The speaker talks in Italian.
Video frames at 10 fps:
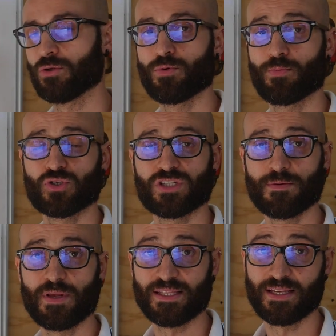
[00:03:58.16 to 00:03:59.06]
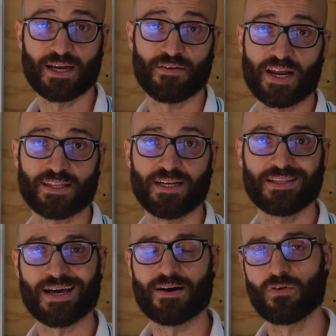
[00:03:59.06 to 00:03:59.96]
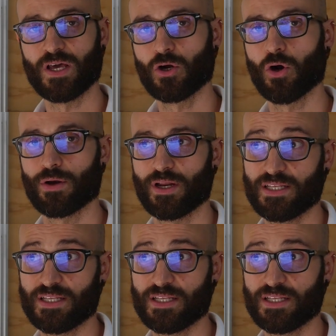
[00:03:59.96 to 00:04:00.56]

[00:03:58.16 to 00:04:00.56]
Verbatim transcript: il più possibile di ricavare delle tavole con